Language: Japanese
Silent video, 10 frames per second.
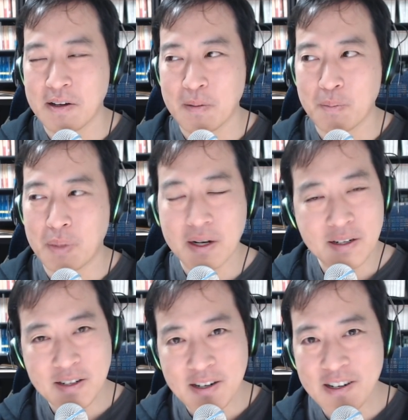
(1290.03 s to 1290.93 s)
バカ
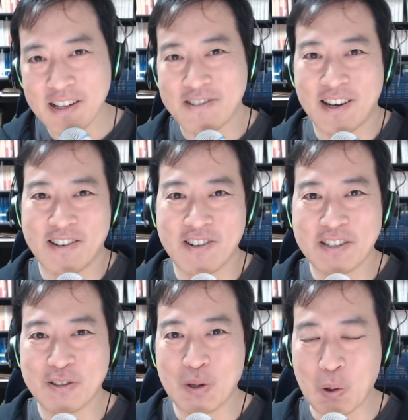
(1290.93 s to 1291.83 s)
にならないぐらいの
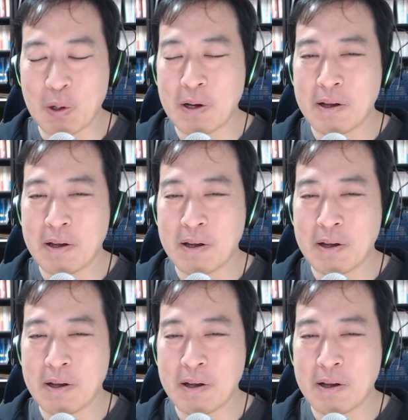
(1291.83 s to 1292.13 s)
数の、